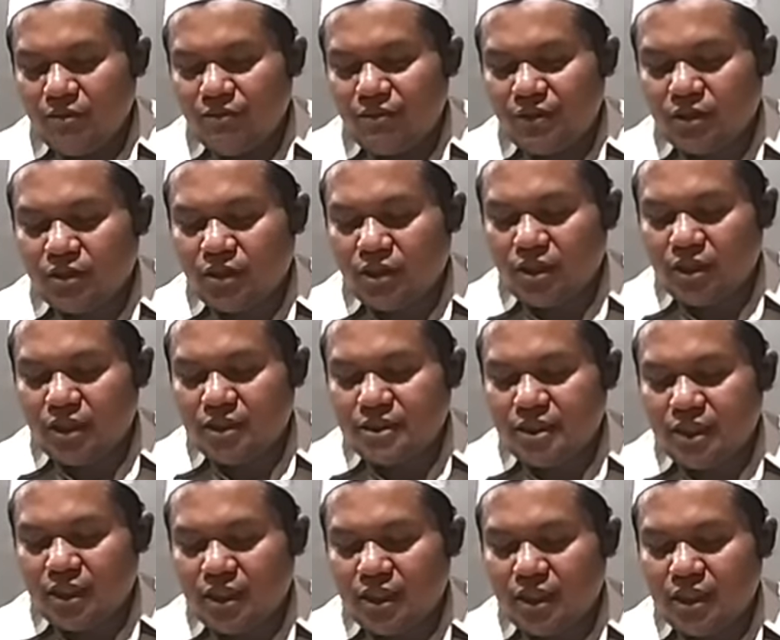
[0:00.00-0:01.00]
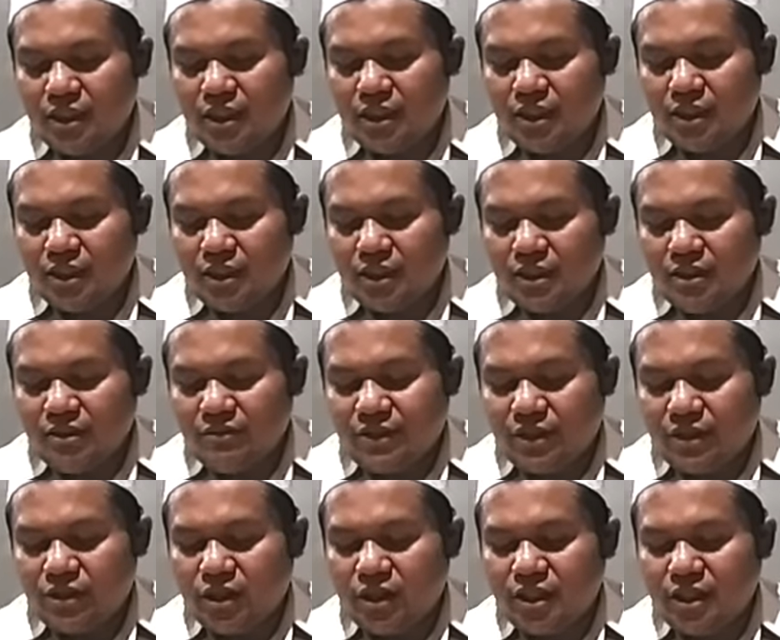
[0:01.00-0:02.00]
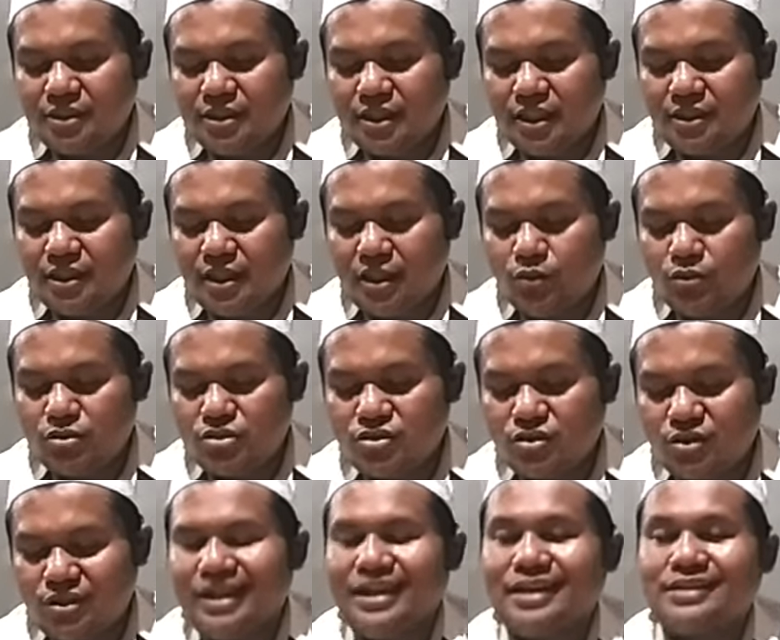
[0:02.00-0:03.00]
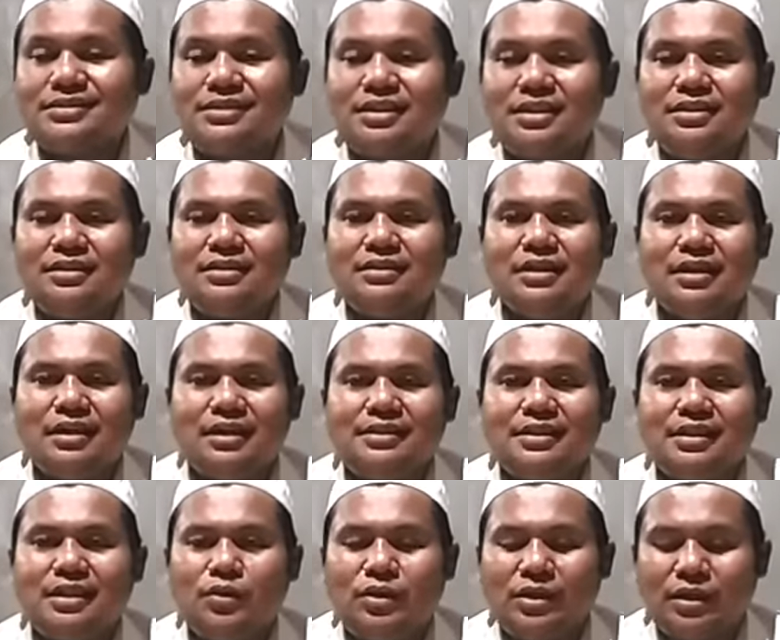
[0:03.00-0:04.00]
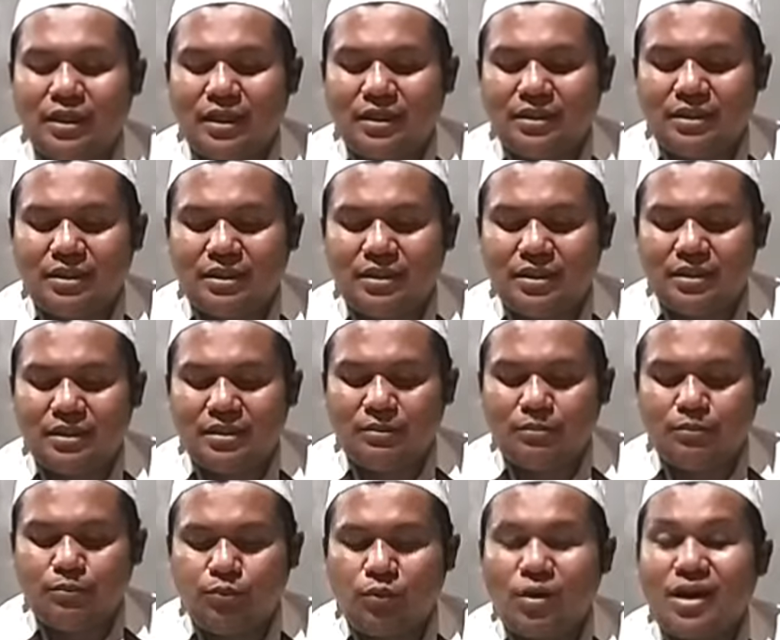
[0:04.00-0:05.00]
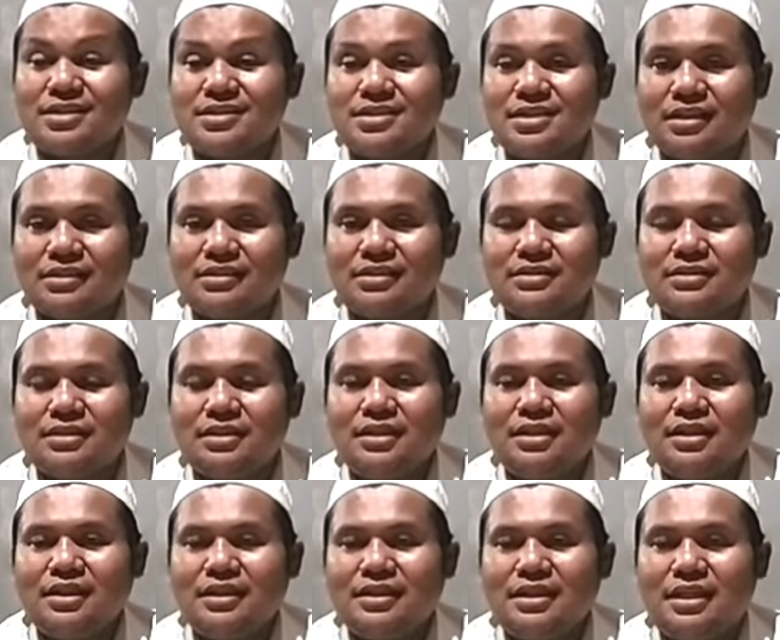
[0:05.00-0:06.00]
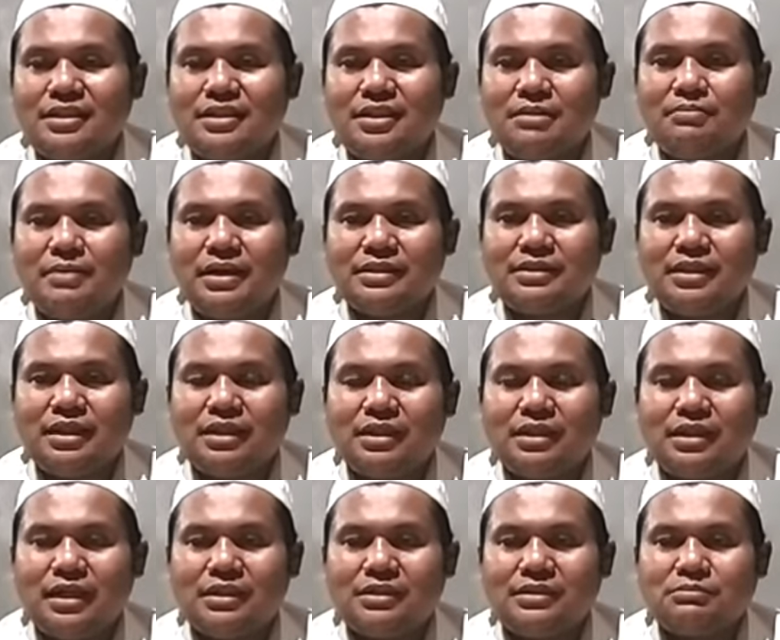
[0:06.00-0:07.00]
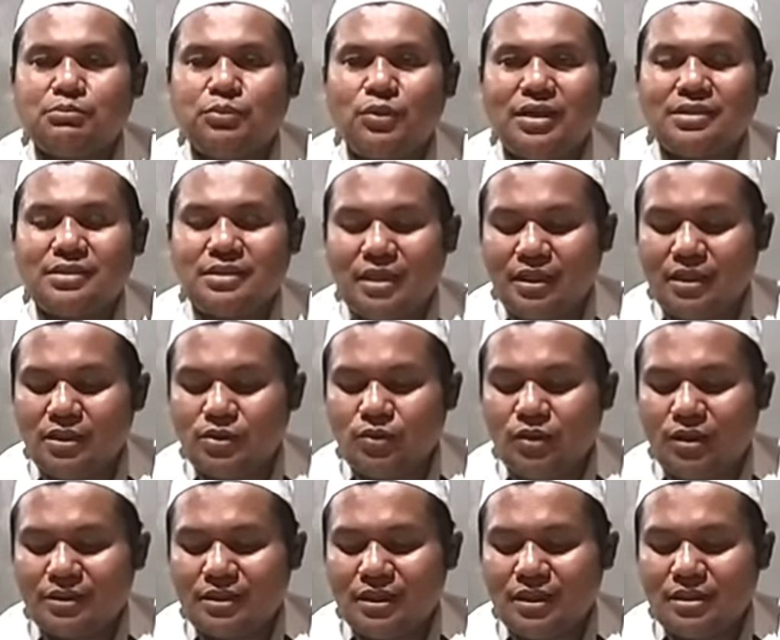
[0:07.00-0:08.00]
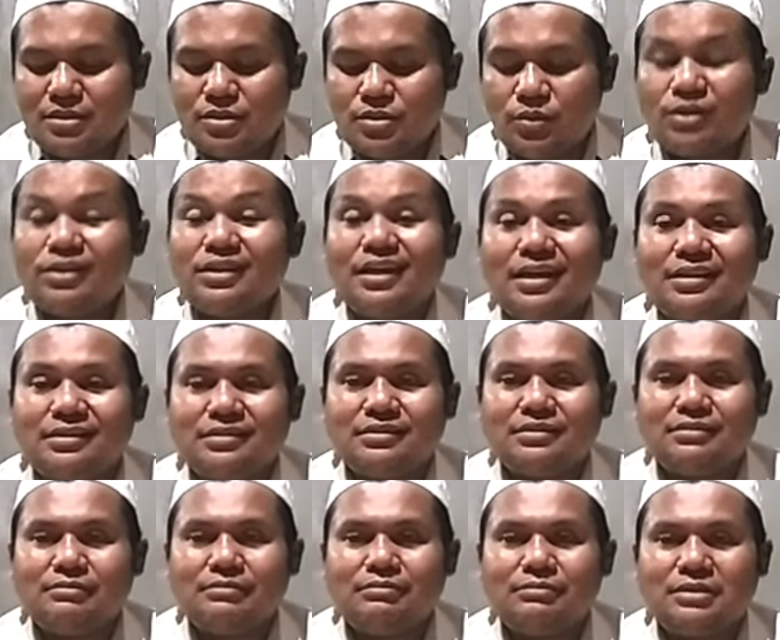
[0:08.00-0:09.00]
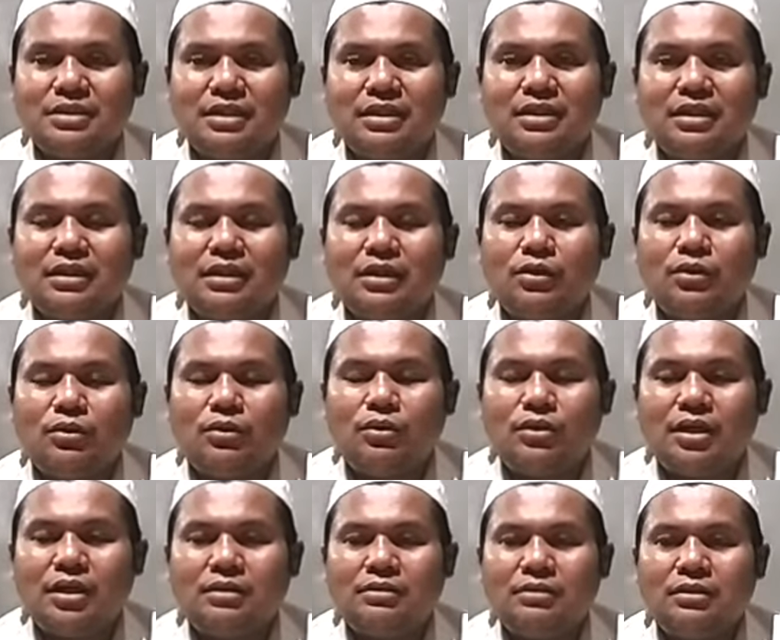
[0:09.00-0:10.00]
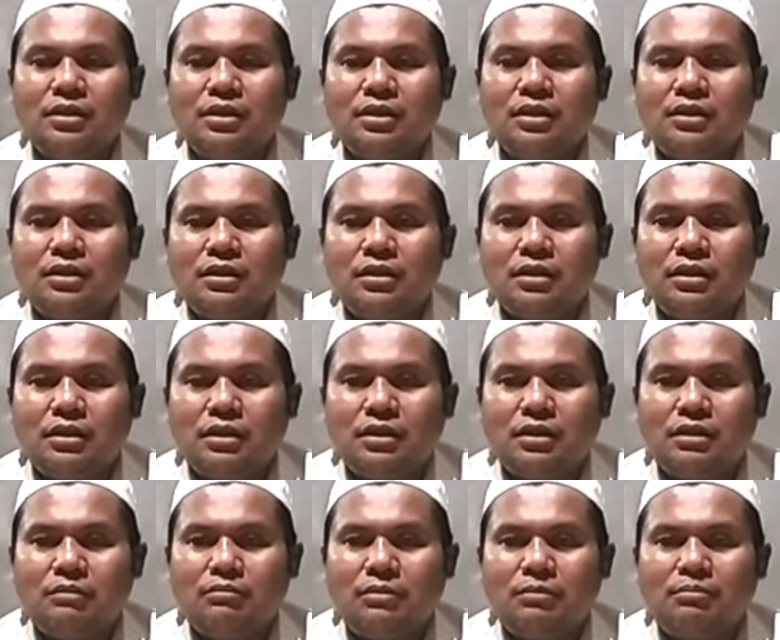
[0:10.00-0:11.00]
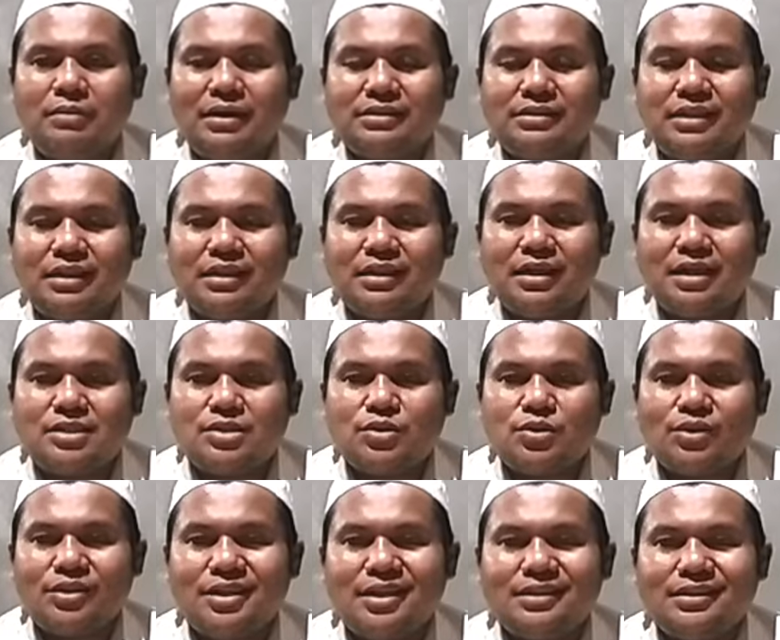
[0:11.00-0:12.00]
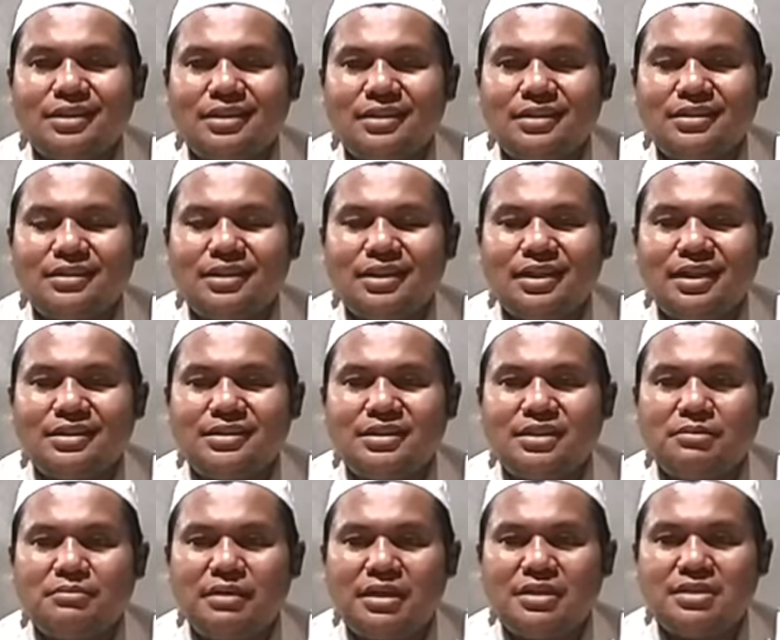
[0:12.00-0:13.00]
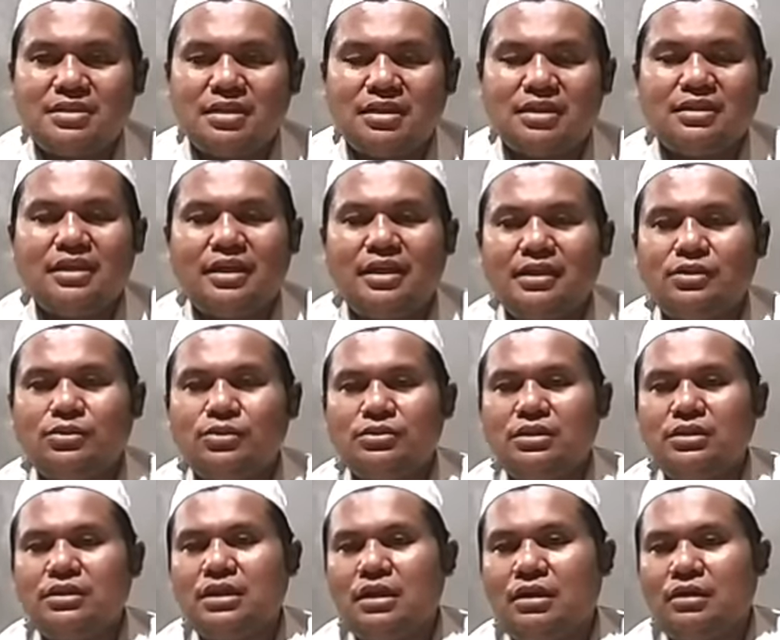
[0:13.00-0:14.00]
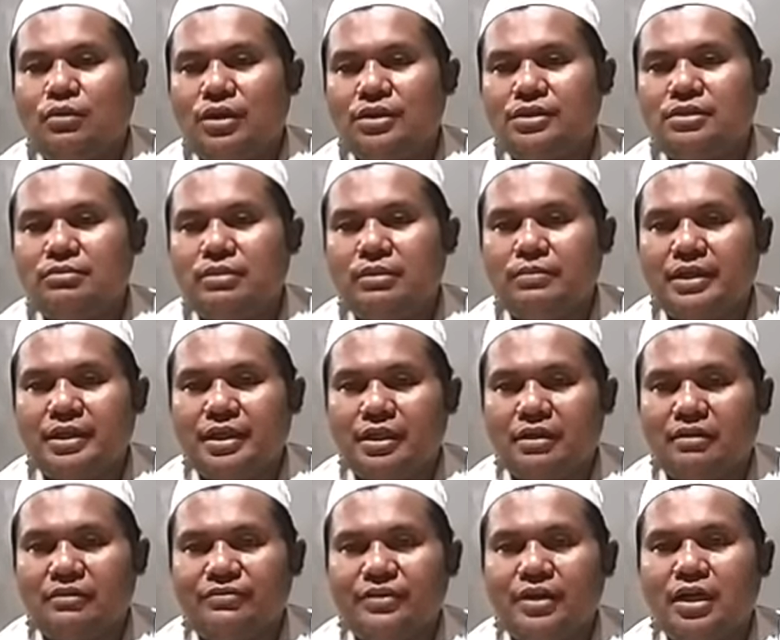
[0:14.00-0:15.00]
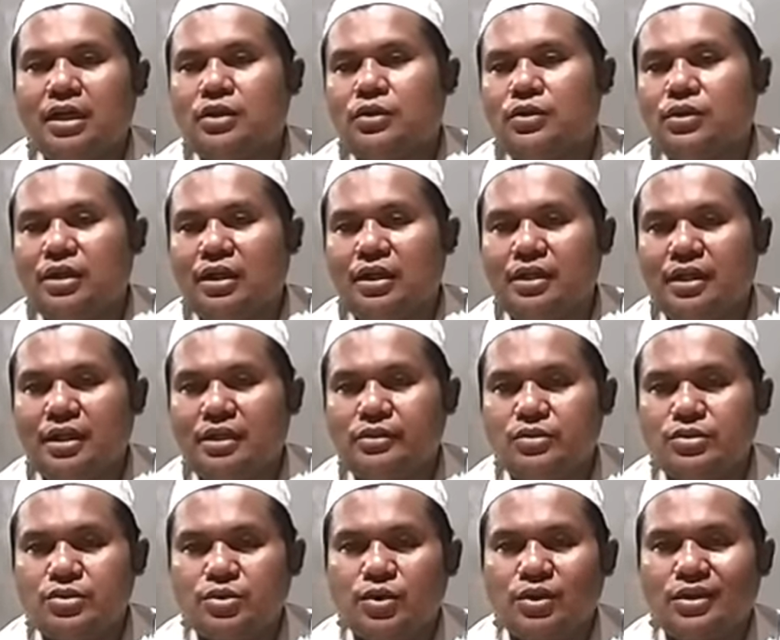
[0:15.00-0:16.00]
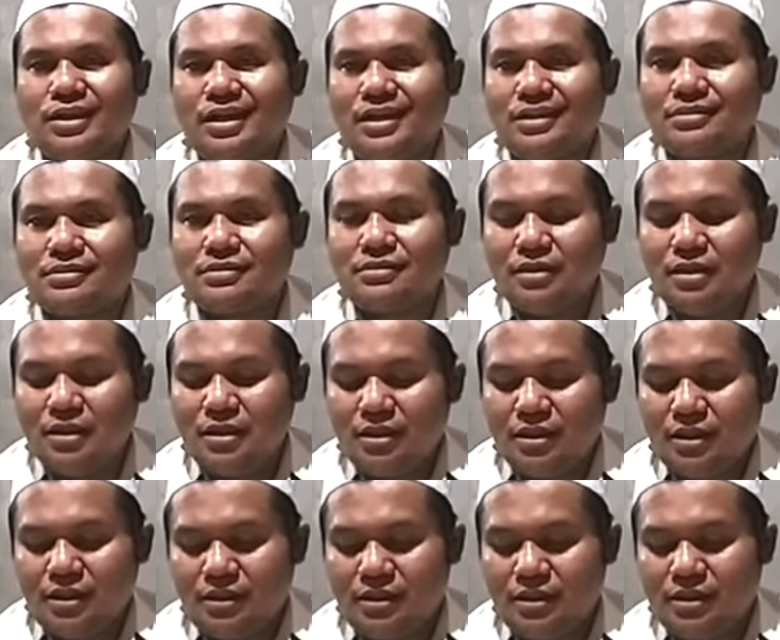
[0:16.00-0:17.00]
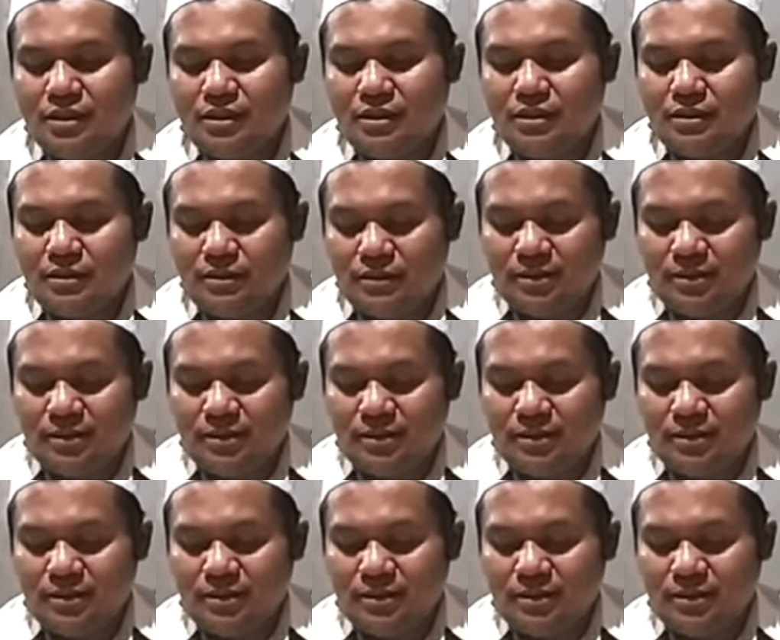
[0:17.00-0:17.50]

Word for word: Fakhraja fakhraja nahu salati nah, dikeluarkan dari puasa atas yang dibatalkan puasa itu adalah solat. Misalnya kalau orang uh, membatalkan solat dan dengan jima istrinya itu tidak wajib membayar kafaroh karena itu solat. Ini